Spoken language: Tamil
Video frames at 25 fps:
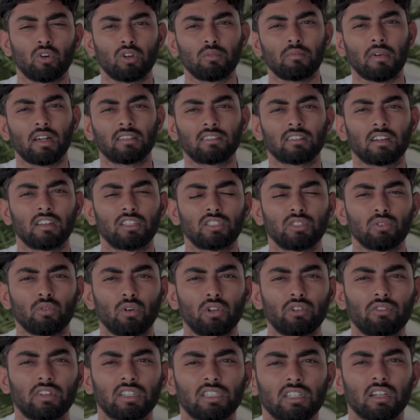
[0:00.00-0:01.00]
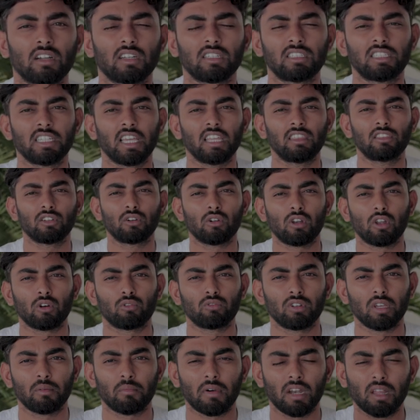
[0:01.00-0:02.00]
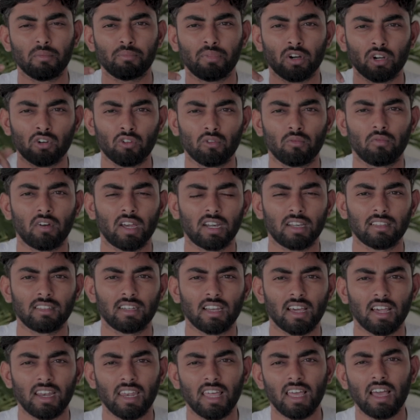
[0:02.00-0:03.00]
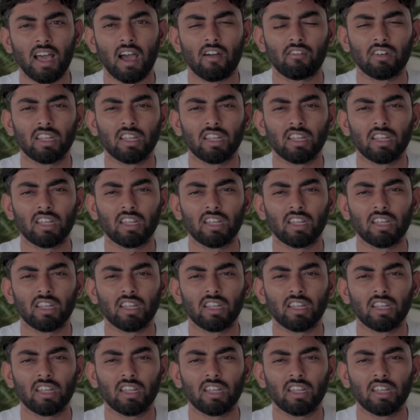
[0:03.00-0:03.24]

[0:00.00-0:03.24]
ஒரு மாதம் கழிச்சு ஒரு வருஷம் கழிச்சு ஏற்றுக்கொள்ளக்கூடிய மனப்பக்குவம் வர்றதுனால